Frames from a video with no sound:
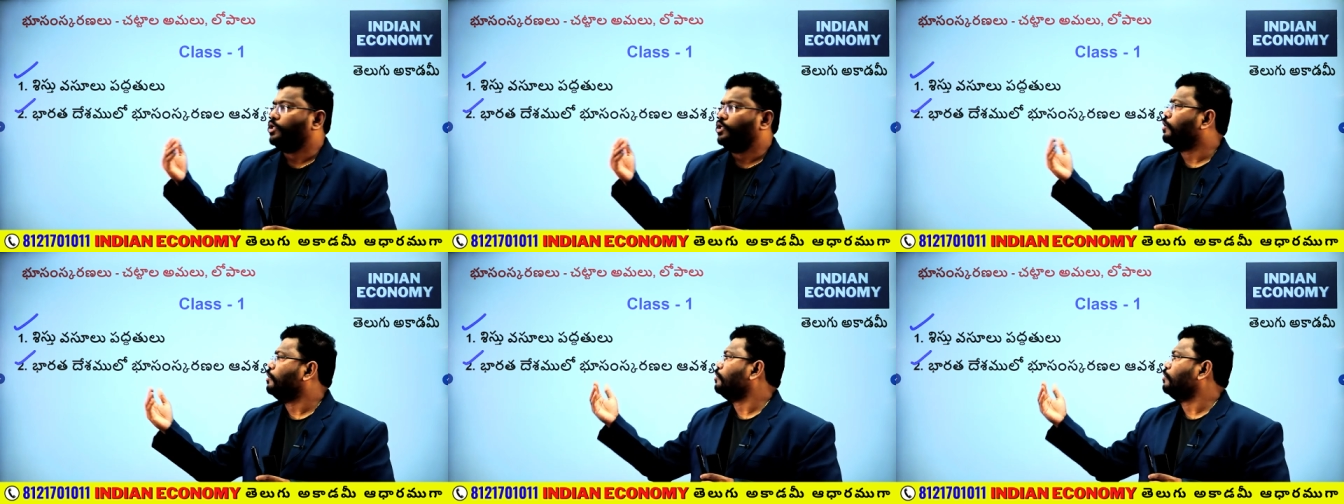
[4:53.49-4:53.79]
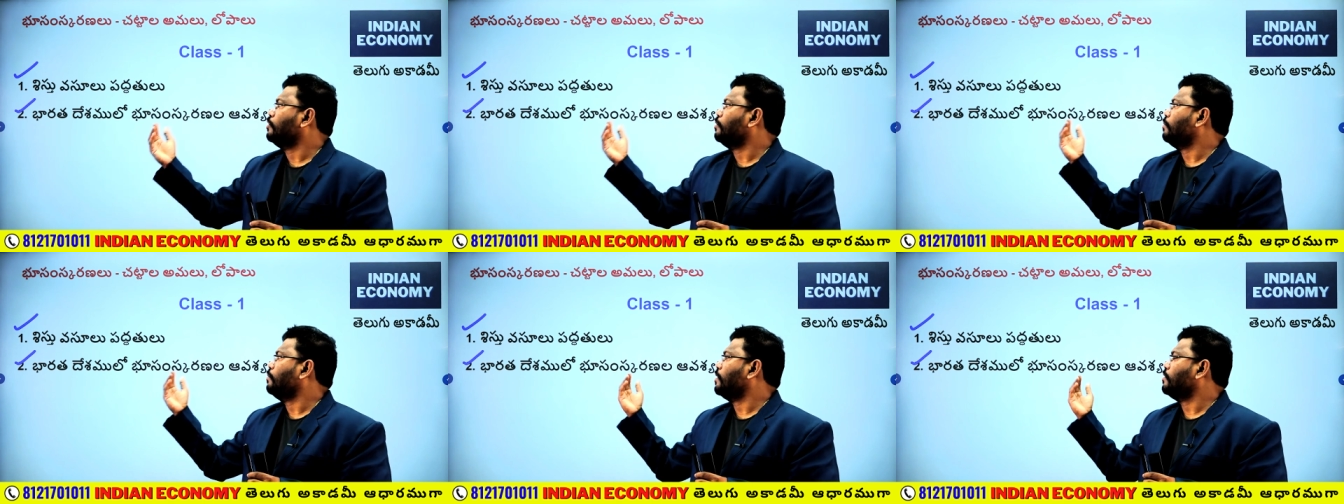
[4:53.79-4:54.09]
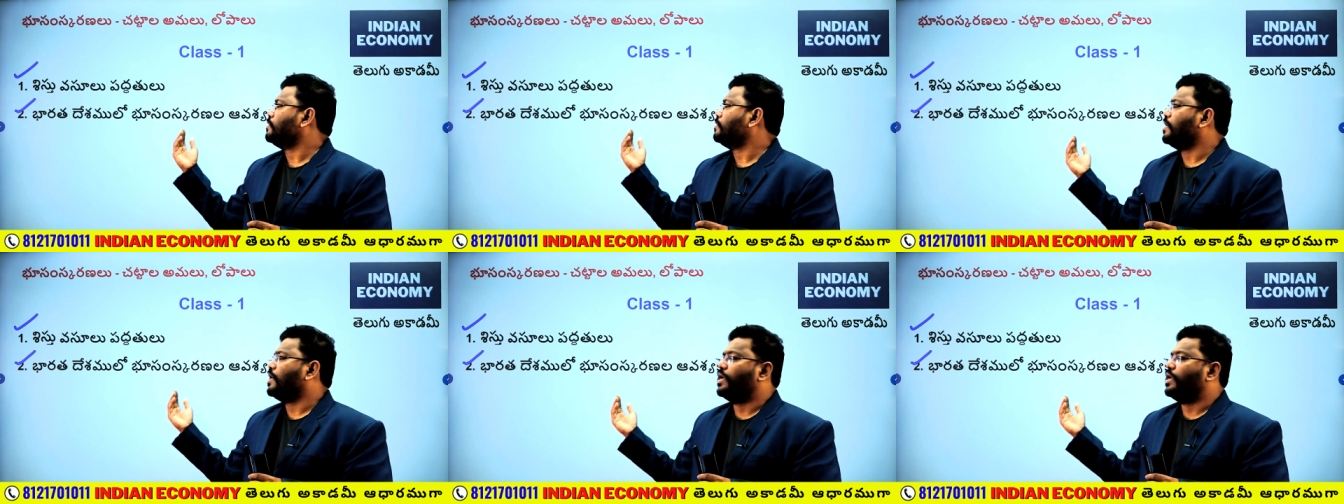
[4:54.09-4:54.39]
ఎందుకు మనం
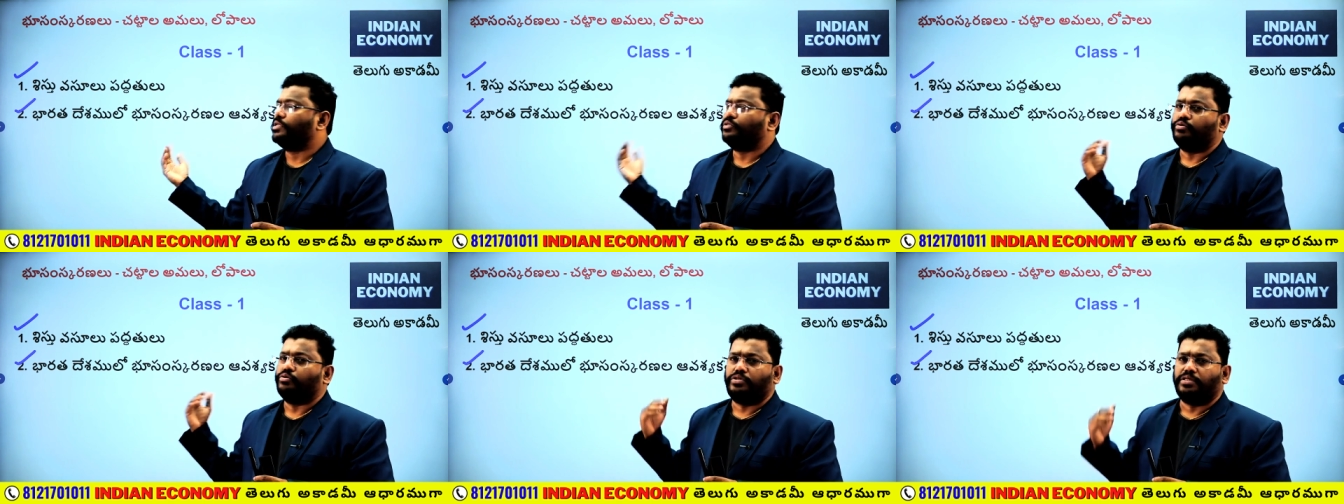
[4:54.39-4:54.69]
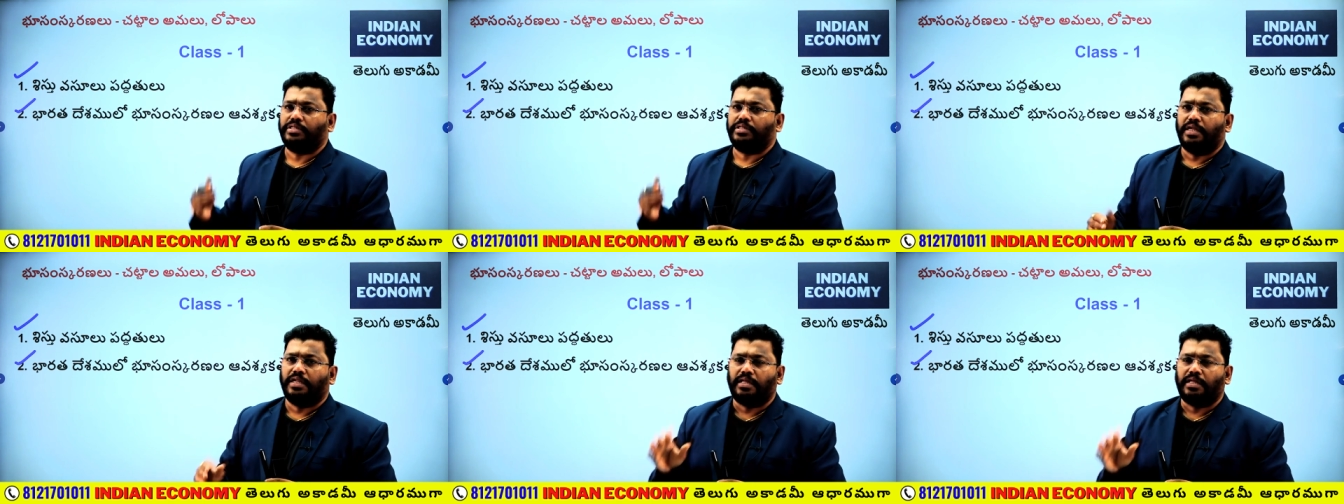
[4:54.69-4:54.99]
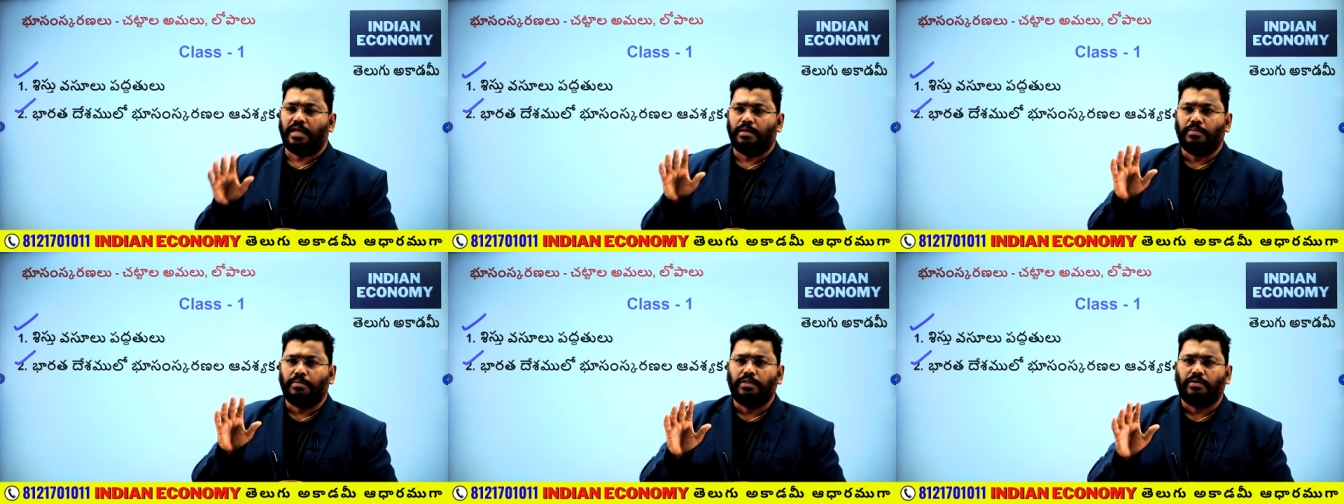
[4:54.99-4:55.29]
చేయాల్సి వచ్చిందనే
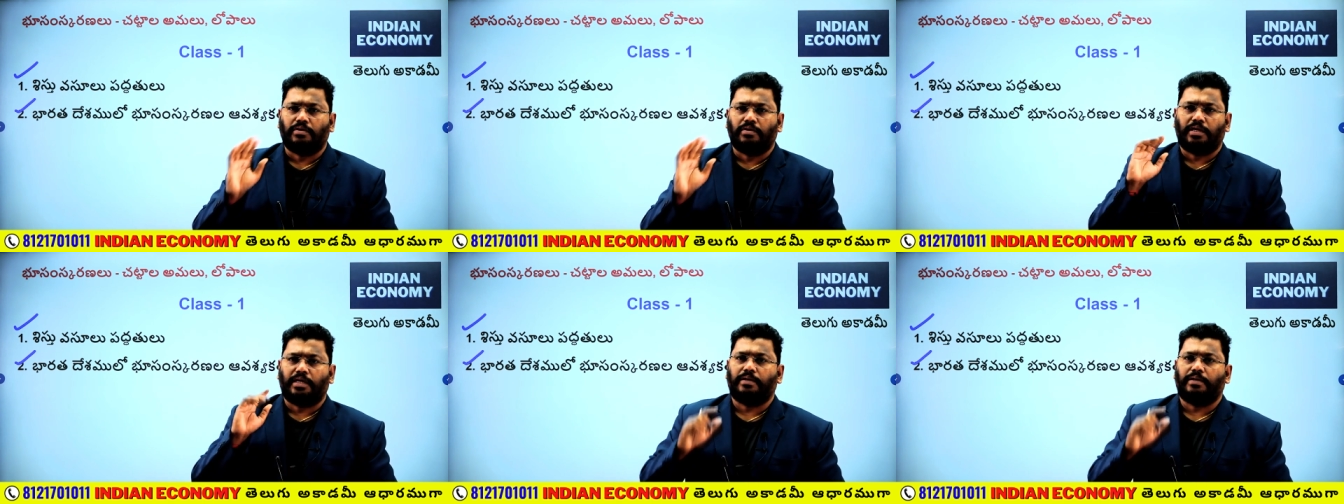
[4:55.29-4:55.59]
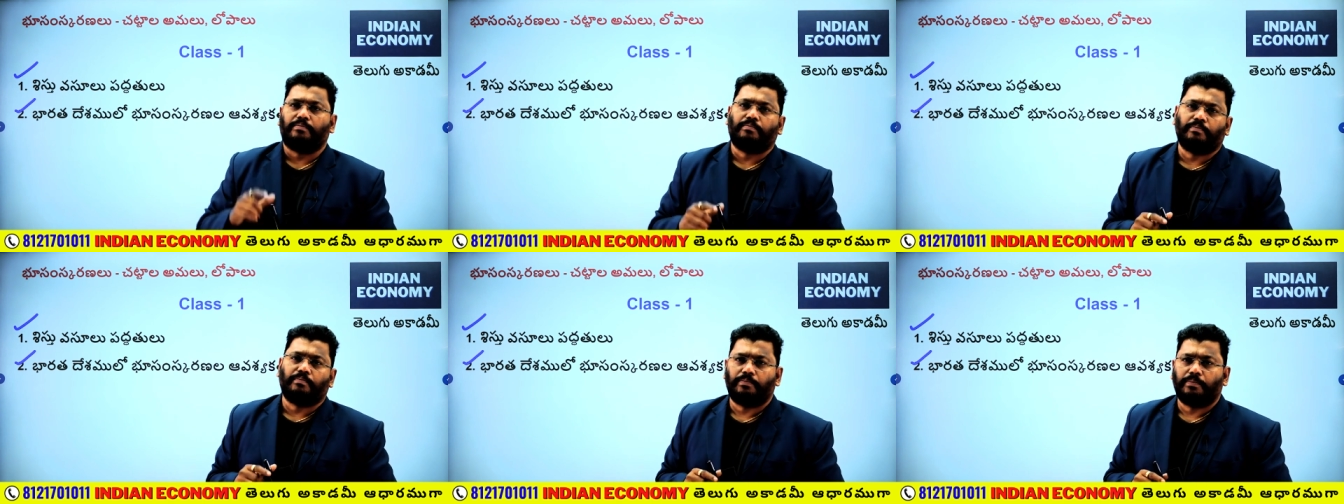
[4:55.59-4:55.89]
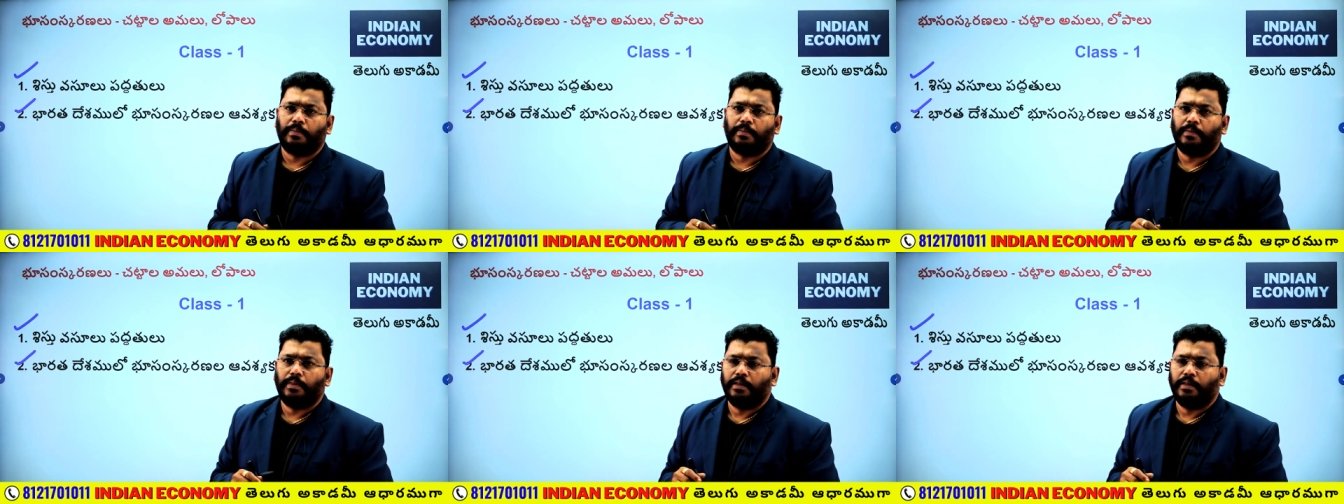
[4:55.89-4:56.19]
దాని మీద ఒకటి
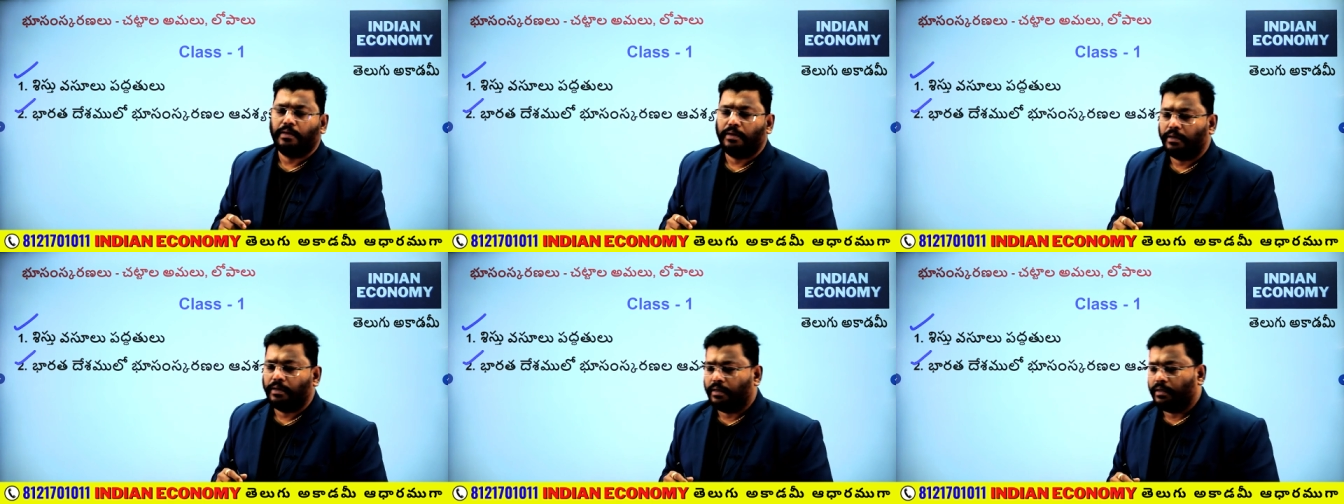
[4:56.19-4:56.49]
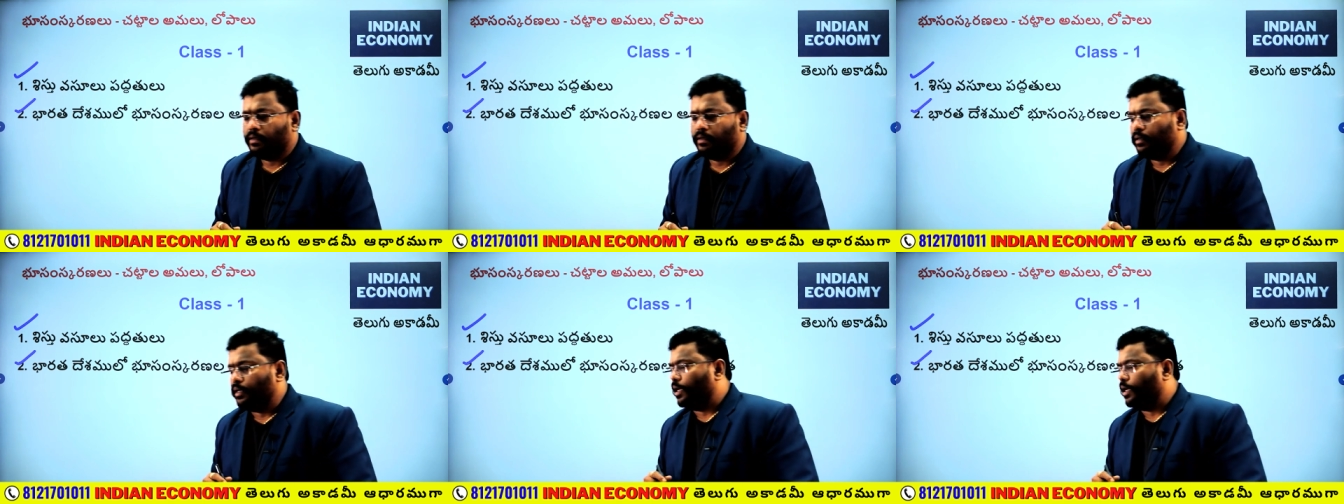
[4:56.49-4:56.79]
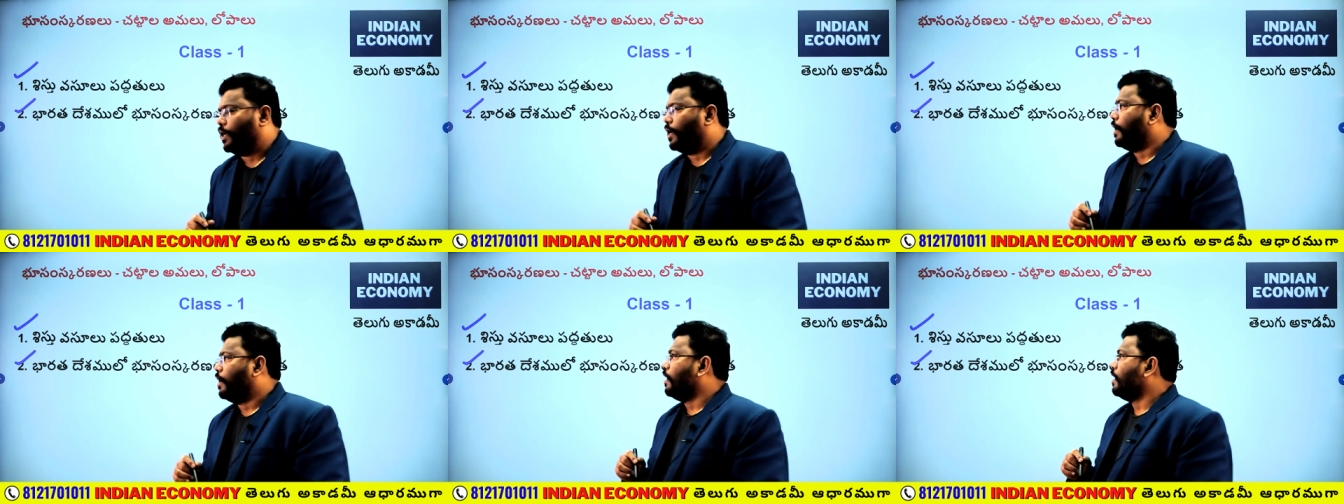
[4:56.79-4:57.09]

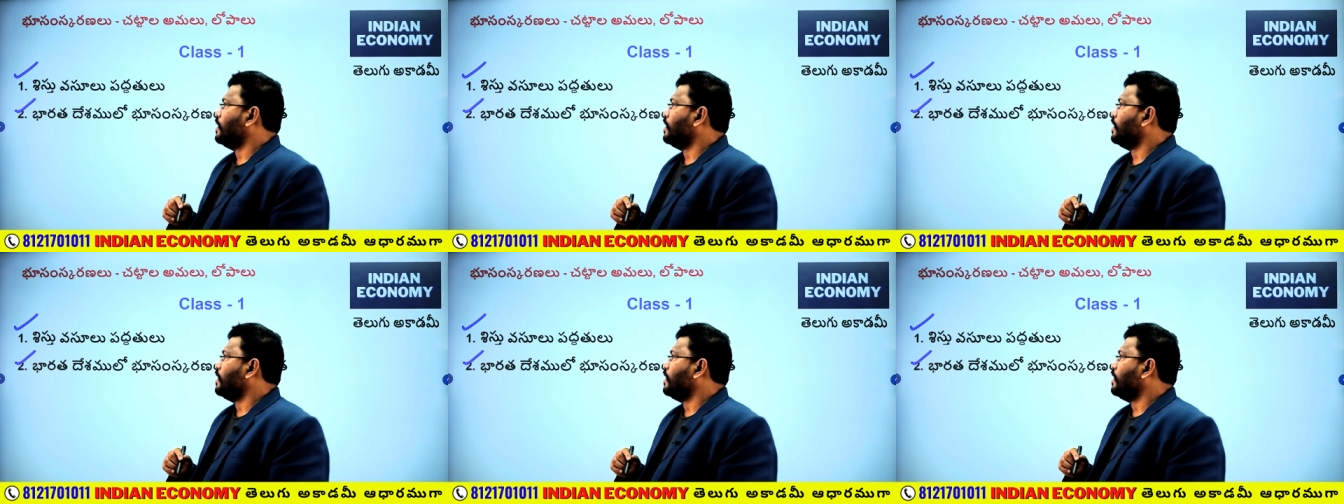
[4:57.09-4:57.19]
ఇంకా